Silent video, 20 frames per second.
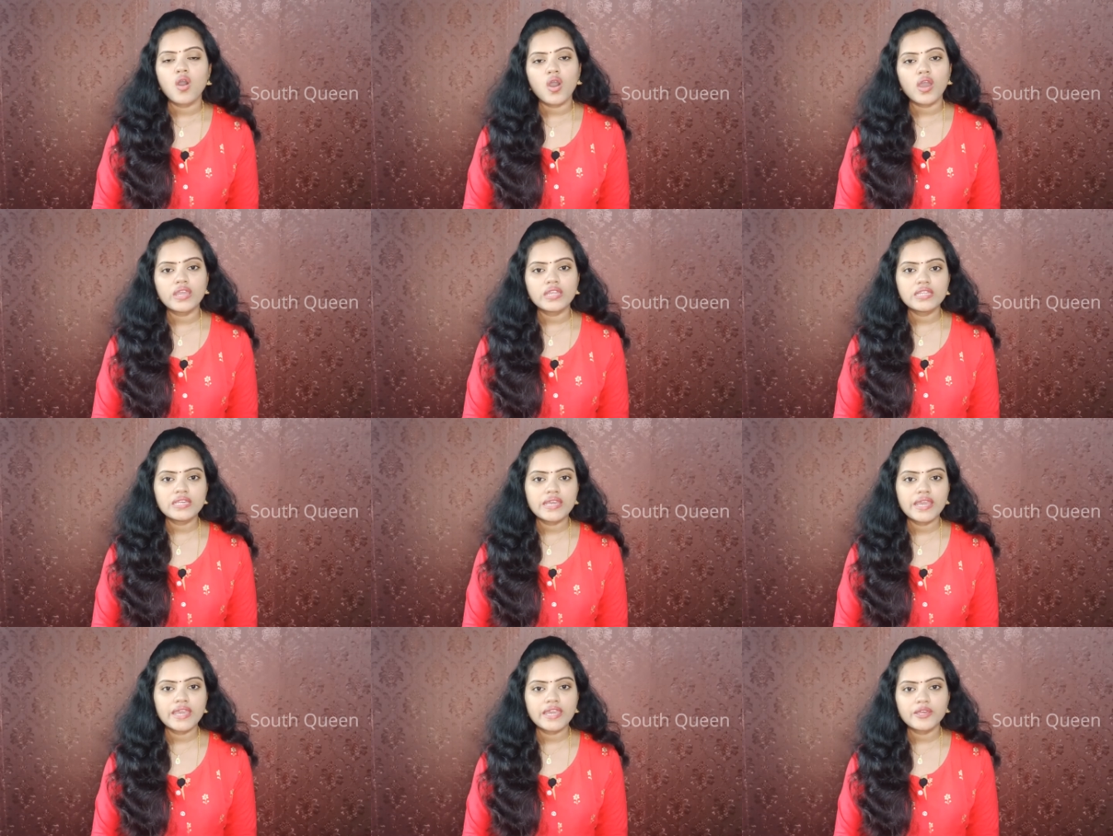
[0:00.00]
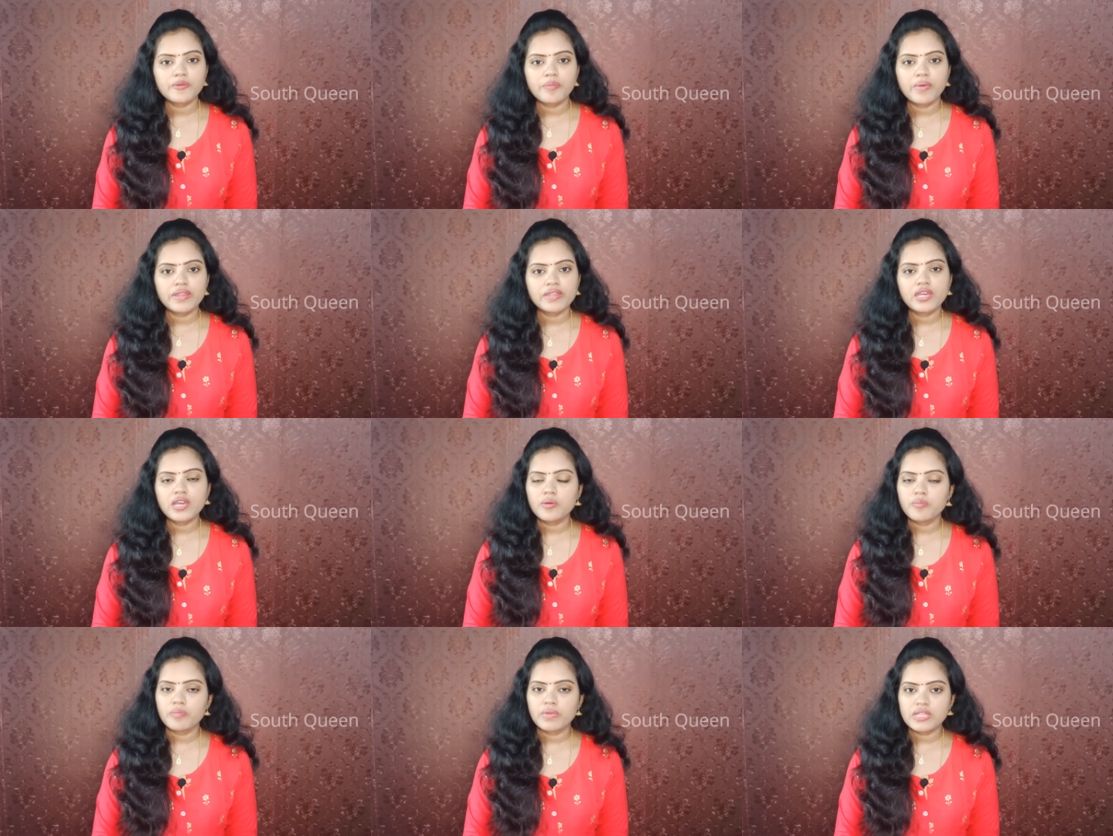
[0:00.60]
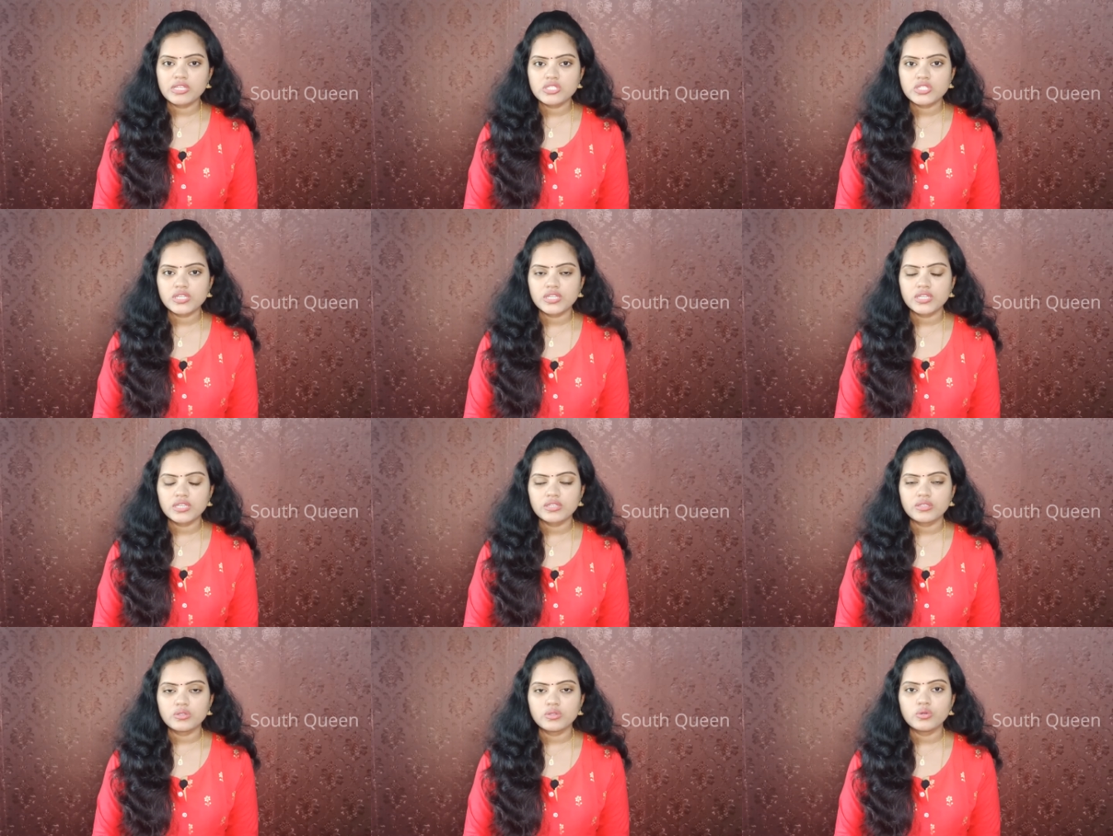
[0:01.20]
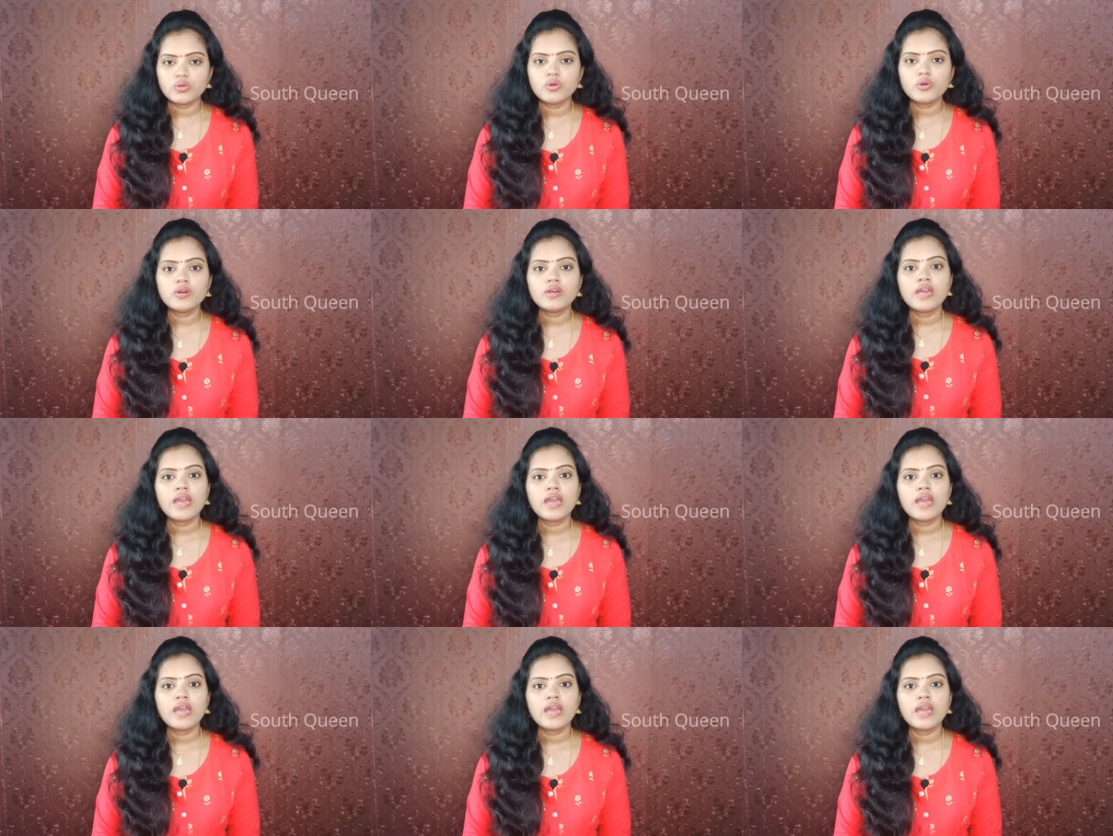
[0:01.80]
ఆయిలీ హెయిర్ పైన అప్లై చేయొద్దు